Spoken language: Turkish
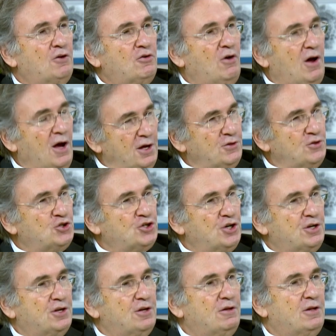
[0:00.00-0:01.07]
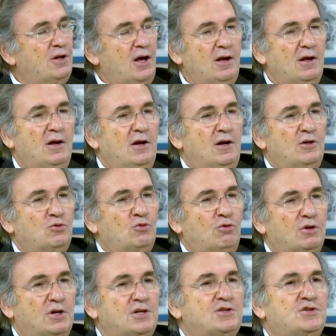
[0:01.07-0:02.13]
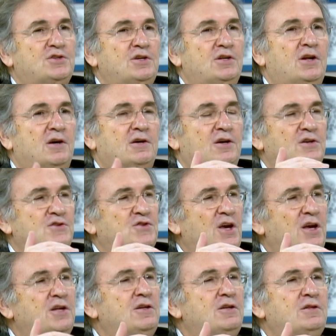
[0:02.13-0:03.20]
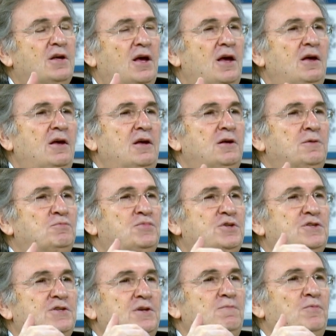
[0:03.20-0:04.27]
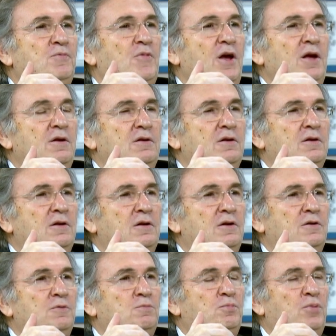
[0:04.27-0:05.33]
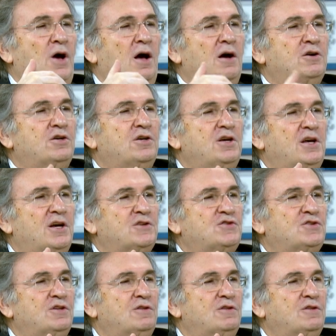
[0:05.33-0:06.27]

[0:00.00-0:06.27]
Aynı şekilde dolayısıyla kazeini de bizim e, Mesela paket pankreasın için mi